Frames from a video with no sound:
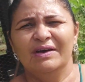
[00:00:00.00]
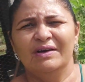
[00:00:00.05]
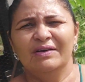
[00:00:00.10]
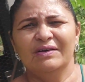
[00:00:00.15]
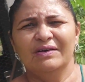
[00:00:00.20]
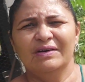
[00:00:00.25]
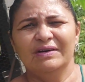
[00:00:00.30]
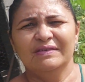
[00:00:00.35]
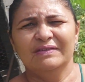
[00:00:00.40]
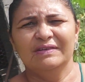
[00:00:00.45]

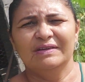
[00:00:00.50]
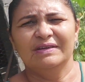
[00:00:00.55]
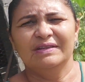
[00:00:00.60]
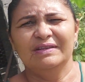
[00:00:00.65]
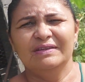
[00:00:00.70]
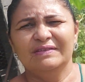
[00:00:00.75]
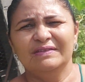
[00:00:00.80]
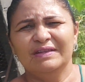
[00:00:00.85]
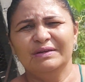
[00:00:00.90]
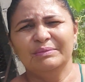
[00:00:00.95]
Ó, assim, ó,
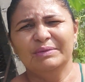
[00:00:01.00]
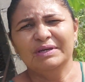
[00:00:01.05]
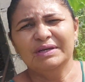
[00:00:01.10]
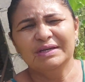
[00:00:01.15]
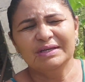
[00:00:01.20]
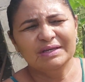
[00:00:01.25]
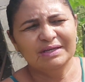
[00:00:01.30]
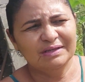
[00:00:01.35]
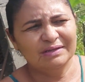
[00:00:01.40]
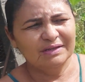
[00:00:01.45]
desse
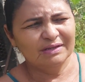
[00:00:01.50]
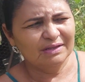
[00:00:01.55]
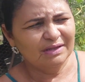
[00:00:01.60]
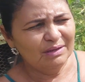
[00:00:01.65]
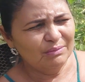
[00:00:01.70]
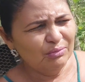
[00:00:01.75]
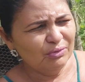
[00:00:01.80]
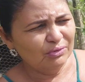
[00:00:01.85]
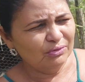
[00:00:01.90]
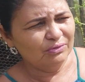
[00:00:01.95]
tamanho aqui já
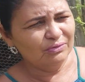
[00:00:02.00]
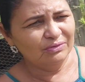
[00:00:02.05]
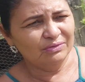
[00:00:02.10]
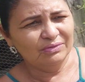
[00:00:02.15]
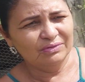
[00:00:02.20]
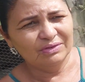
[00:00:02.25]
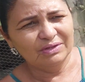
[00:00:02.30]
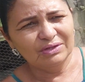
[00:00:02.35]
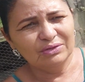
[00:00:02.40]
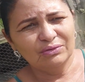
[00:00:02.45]
tá bom
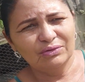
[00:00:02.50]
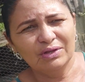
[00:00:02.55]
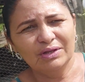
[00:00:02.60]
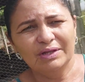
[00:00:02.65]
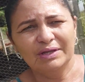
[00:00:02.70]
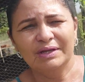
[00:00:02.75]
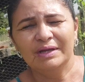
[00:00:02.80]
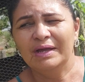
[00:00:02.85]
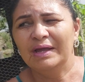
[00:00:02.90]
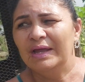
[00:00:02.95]
de
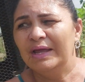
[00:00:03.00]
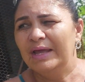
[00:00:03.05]
colher.